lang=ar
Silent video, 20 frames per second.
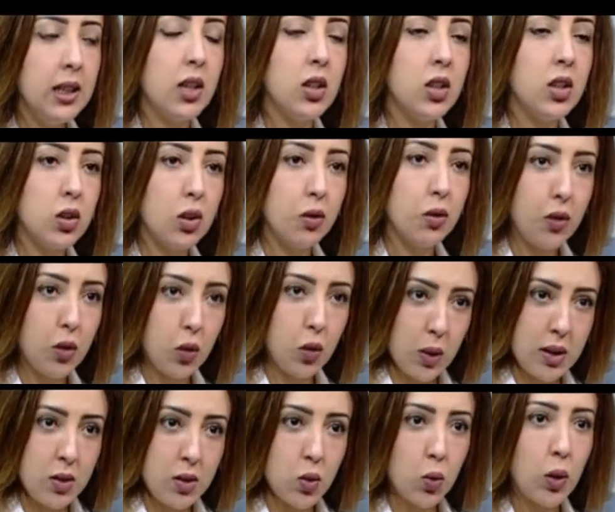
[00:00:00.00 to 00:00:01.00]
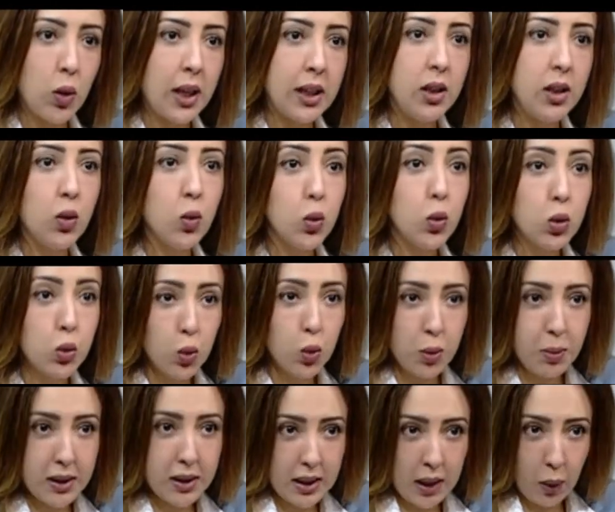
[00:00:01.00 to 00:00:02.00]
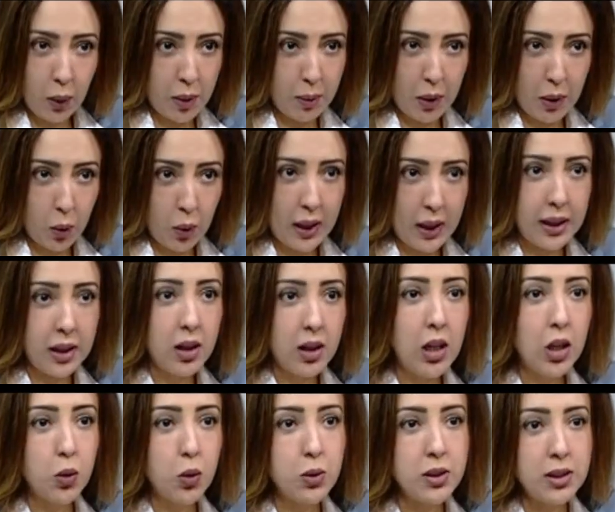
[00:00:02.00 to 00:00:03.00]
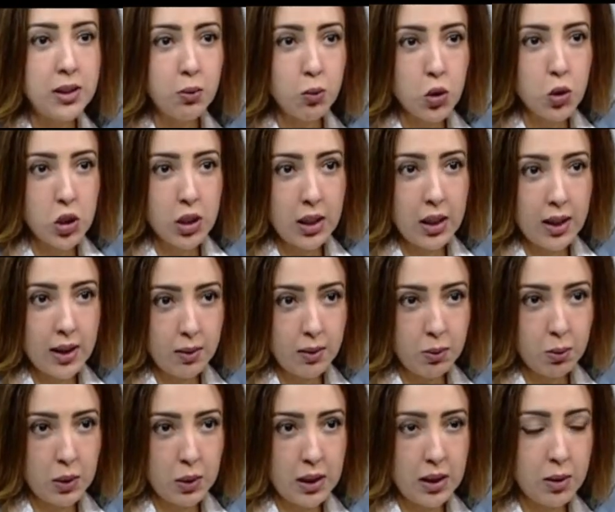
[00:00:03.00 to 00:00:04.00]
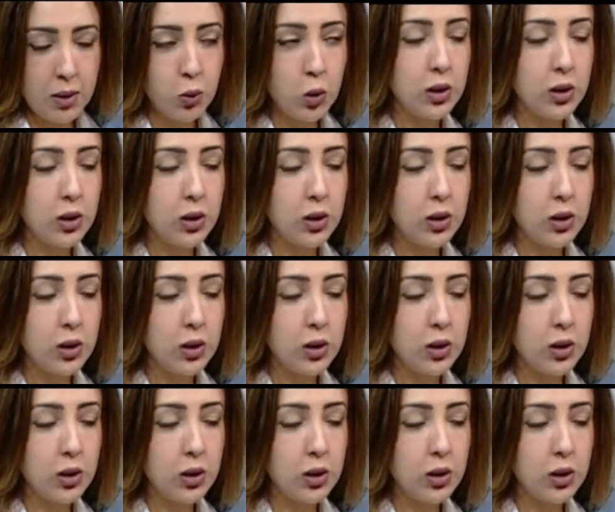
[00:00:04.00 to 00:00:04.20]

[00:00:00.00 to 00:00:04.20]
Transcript: ان الطفل وزنه قليل والطول بتاعه يبقى قليل ودي مشكله آه،